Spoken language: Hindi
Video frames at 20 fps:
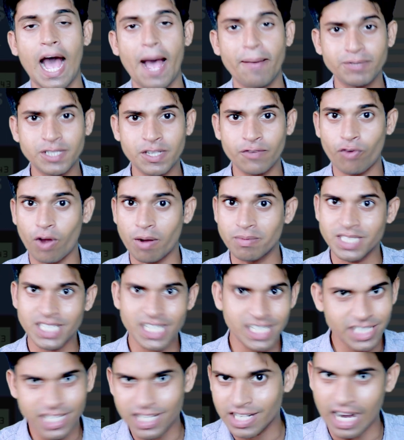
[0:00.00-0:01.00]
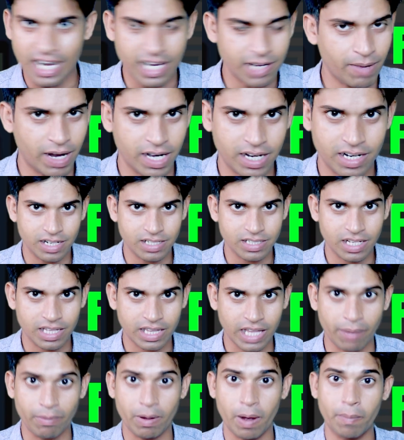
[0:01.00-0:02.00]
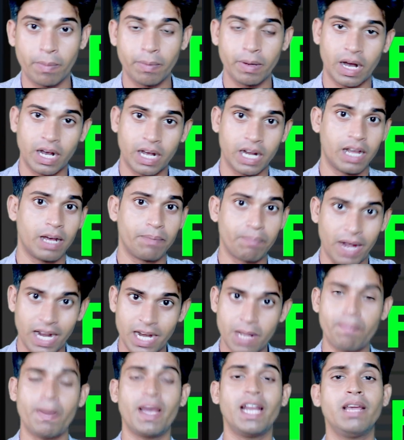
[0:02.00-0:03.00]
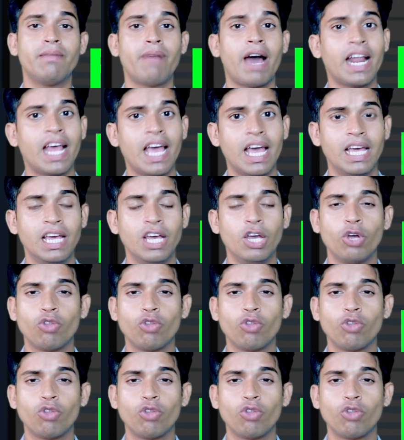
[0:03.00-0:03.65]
आपसे फॉर्म 16 का डिमांड कर सकता है अब आप अगर पहली पहली बार है